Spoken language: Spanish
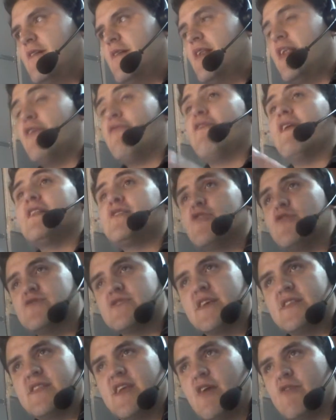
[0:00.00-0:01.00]
Le faltó
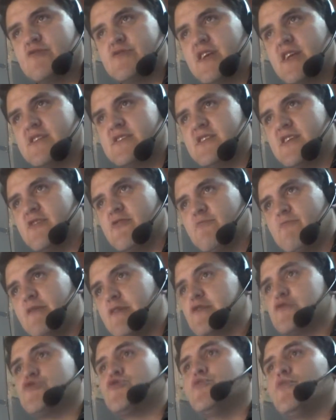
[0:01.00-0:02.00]
Santiago Salcedo,
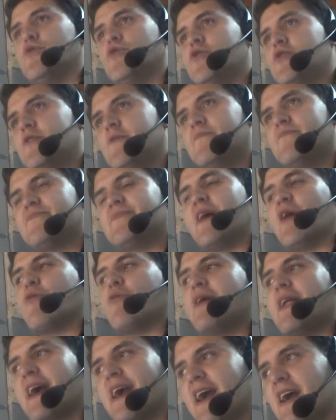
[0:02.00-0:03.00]
pero estuvo
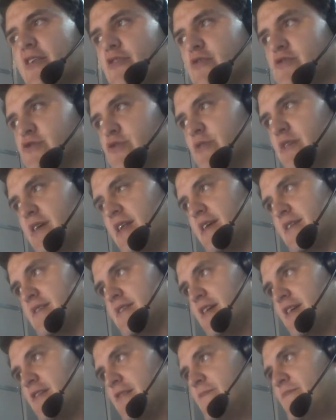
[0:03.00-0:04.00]
Tacuara Cardoso
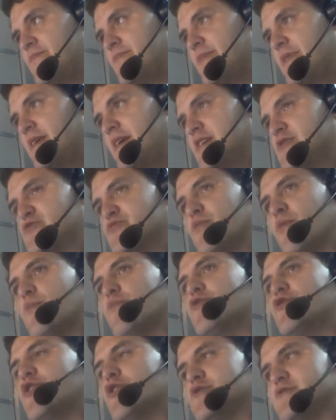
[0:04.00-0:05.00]
delantero, estuvo
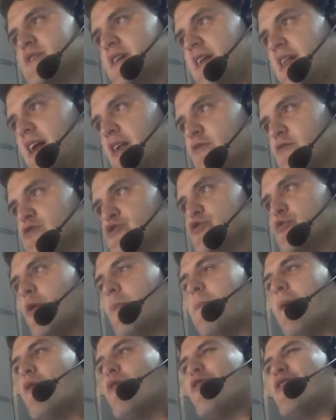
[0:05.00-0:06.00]
Muñoz en el arco,
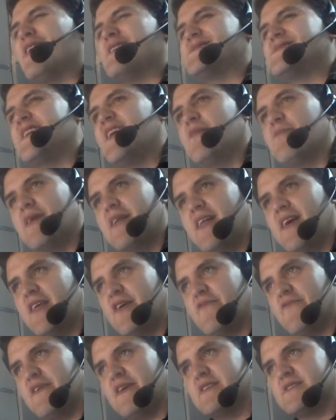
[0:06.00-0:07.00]
estuvo Pablo da Silva en la
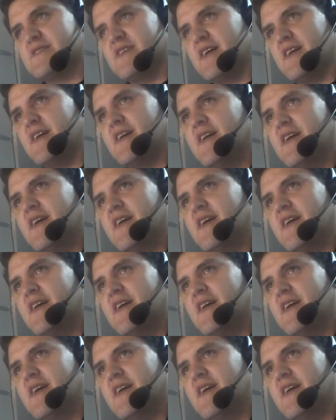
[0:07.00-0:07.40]
defensa,